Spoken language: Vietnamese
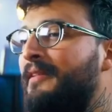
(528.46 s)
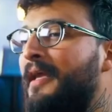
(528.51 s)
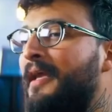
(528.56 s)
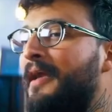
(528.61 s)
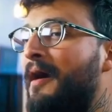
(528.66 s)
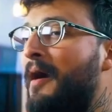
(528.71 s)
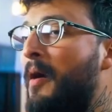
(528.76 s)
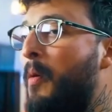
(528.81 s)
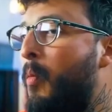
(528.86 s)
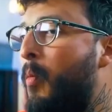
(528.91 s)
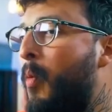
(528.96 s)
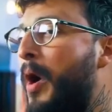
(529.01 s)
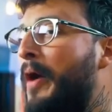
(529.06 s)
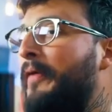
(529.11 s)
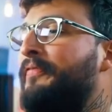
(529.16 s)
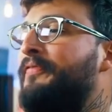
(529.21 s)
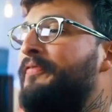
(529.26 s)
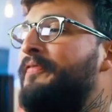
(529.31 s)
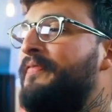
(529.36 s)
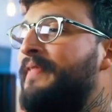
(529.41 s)
muốn để sở
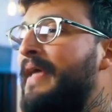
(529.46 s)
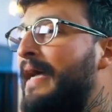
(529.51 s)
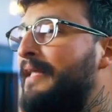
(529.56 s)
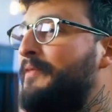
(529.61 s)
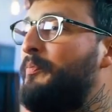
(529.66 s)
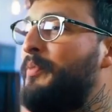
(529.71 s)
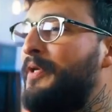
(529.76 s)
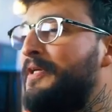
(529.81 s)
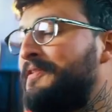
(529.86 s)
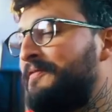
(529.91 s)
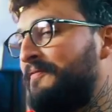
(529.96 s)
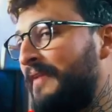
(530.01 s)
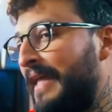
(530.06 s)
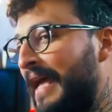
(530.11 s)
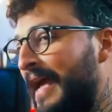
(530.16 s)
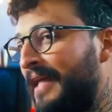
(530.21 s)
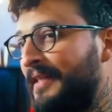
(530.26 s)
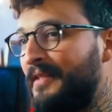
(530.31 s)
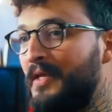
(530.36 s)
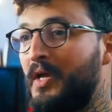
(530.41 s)
hữu nó
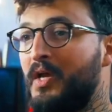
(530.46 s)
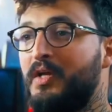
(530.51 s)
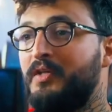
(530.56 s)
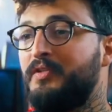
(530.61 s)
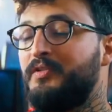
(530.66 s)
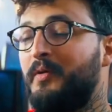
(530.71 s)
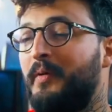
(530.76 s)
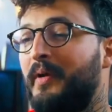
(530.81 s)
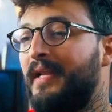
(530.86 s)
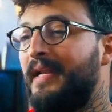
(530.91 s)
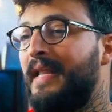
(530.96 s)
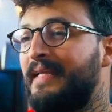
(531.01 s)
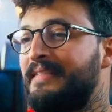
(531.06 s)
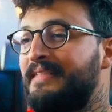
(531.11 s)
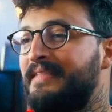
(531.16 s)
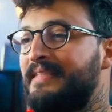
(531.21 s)
và